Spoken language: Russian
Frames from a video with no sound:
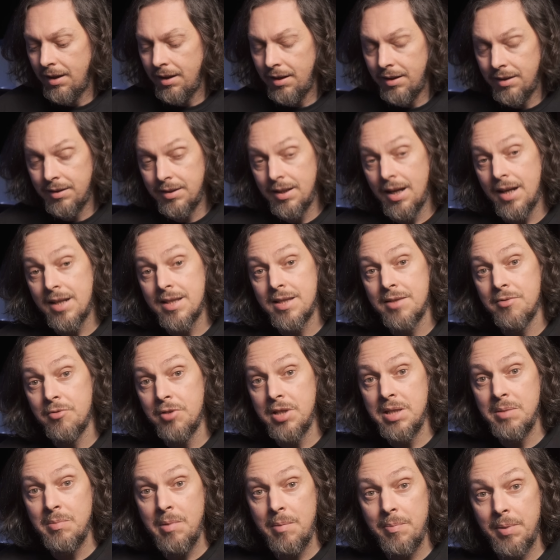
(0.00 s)
Итак,
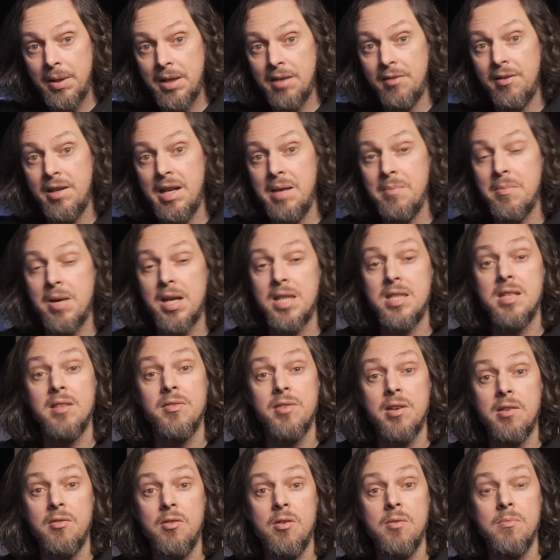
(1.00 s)
сегодня мы поговорим о
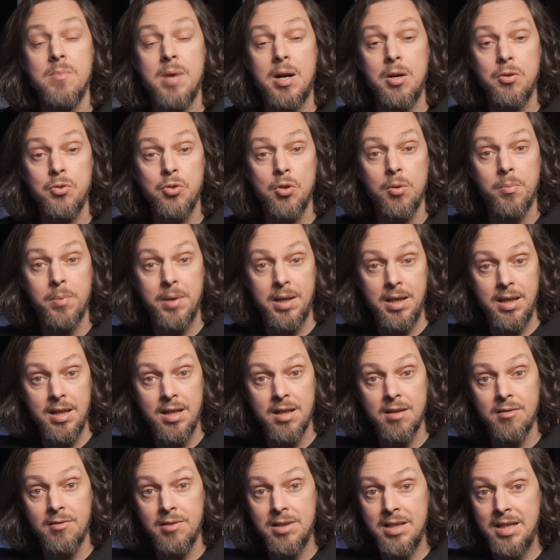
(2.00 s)
цифровом
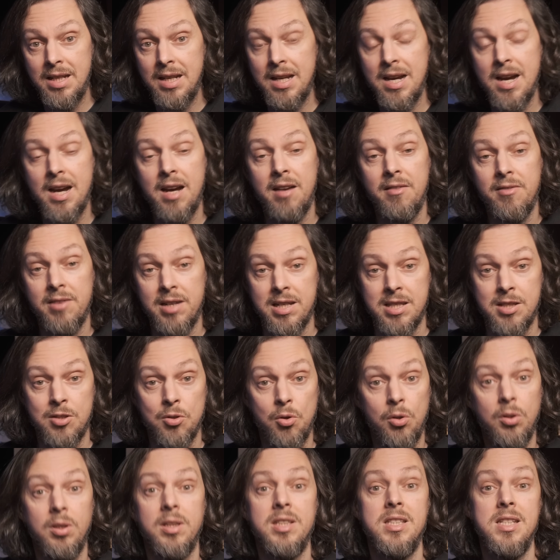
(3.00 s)
аудиопроигрывателе
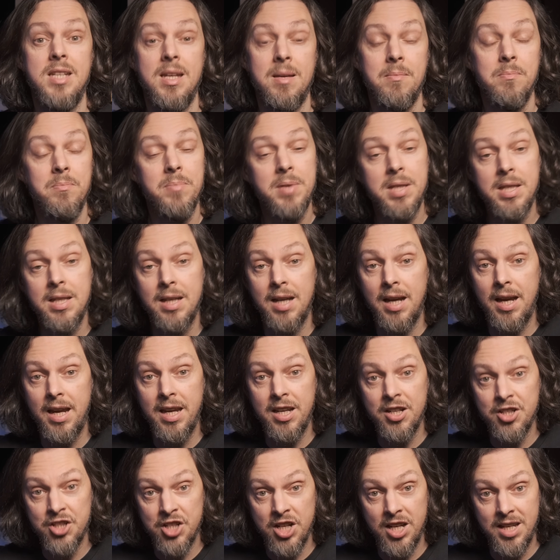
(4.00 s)
Eversola
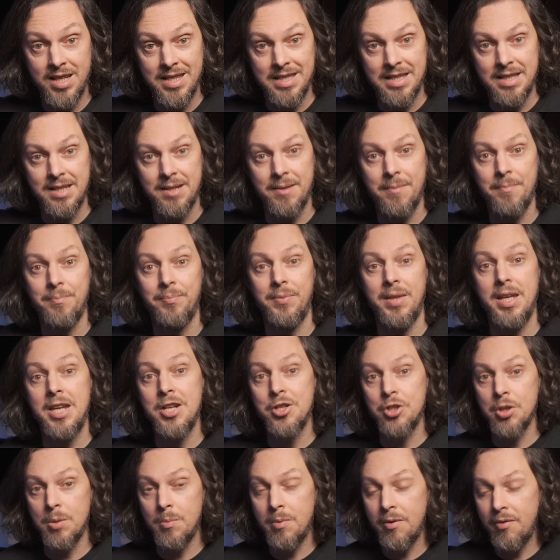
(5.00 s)
DMP-A6. И
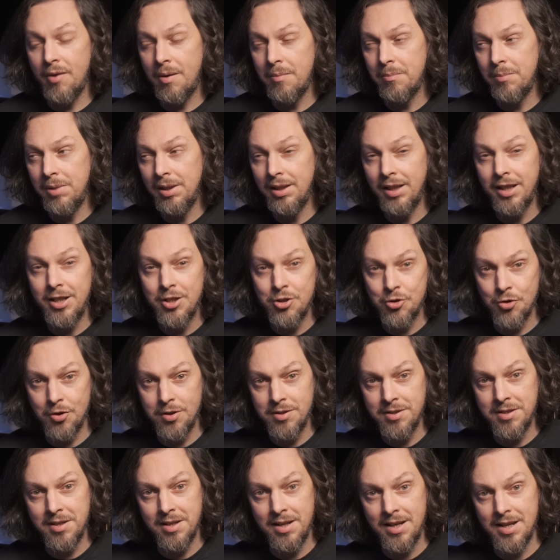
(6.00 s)
чтобы вам было еще
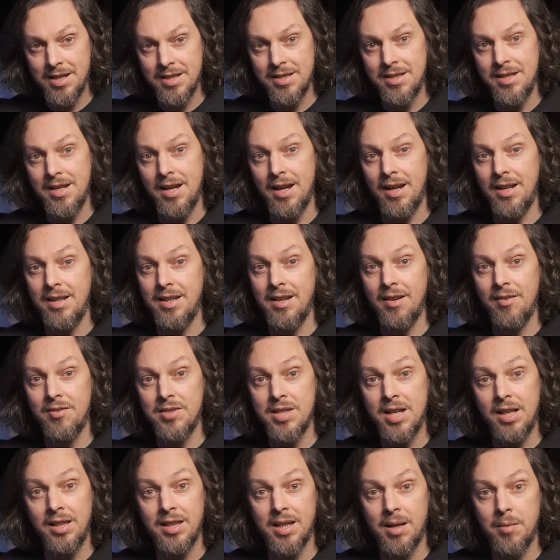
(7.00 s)
интереснее, я
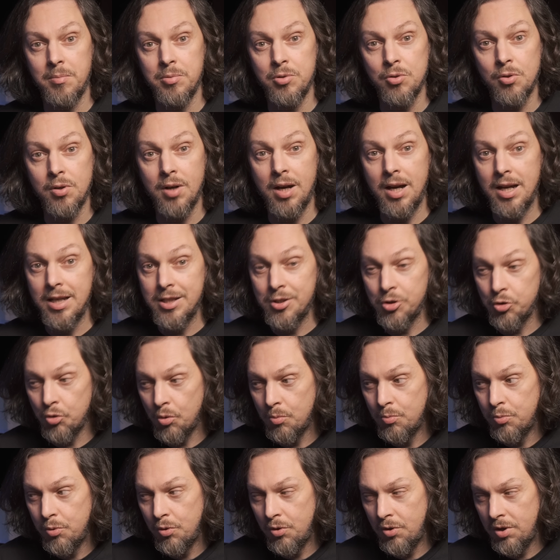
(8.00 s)
взял на обзор
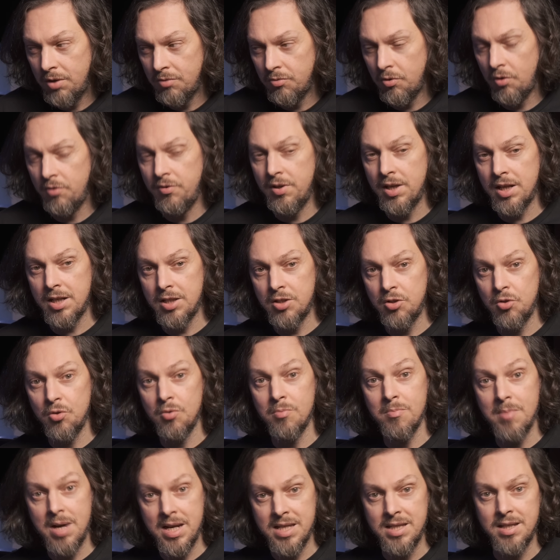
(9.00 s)
особую его версию
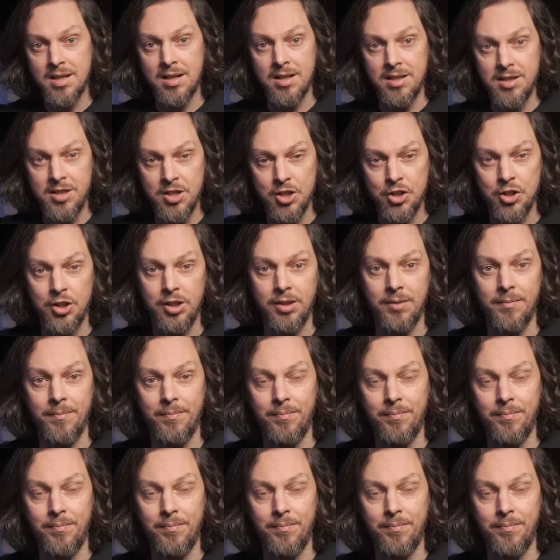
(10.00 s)
Master Edition.